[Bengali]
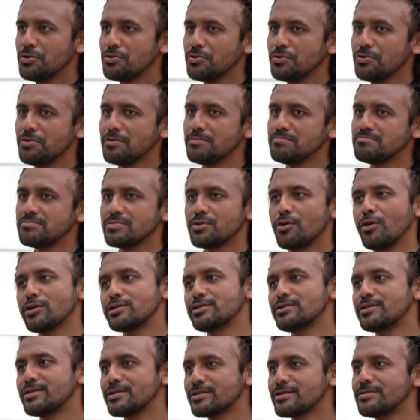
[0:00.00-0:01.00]
তো
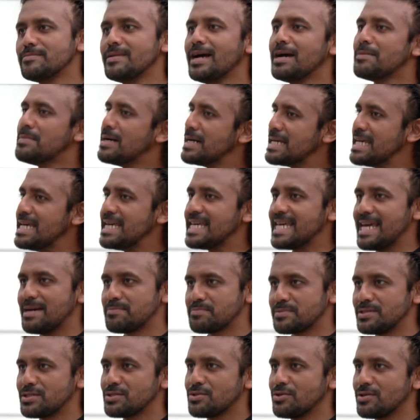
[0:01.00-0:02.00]
ঘটনাক্রমে আমাকেই
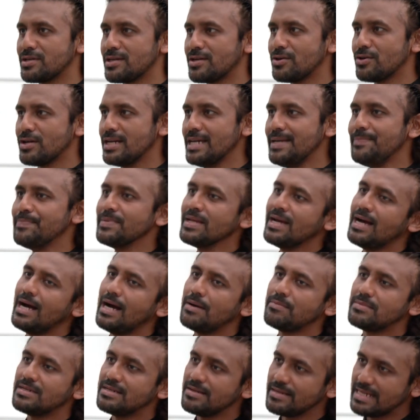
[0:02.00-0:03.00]
ক্যাপ্টেন করা হয়
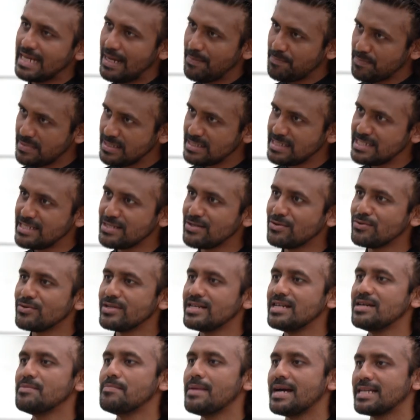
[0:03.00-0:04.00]
আমরা ক্যাপ্টেন্সি
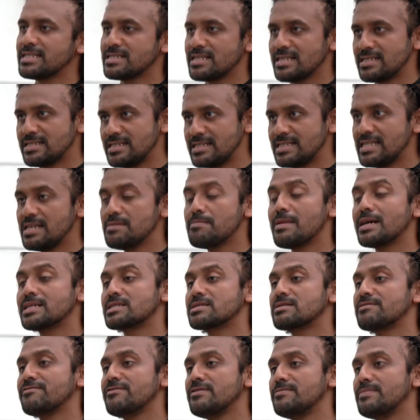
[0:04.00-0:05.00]
করি ম্যাচটা জিতি
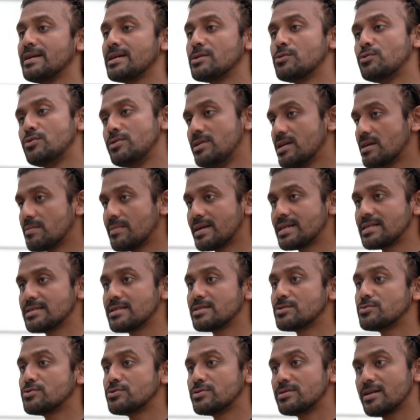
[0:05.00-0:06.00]
মাশরাফি ভাই খুলনার
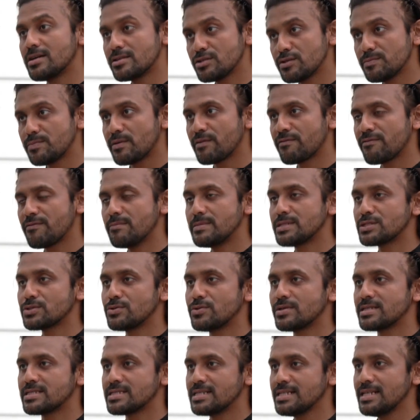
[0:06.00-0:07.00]
মাটিতে দুর্দান্ত পারফরমেন্স
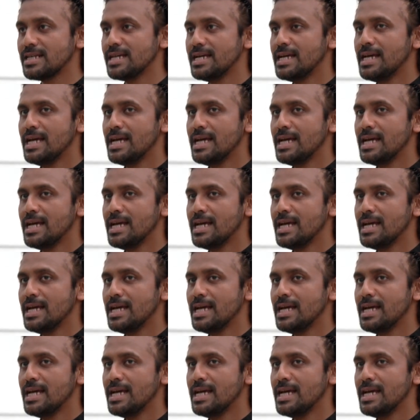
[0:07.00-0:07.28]
করেছেন